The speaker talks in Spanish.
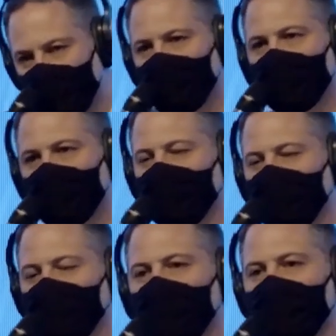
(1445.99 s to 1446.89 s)
y análisis
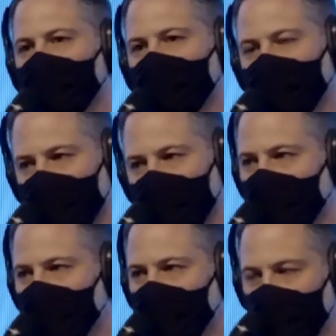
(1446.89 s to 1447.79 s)
es
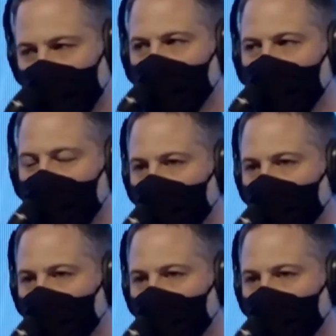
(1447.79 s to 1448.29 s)
justamente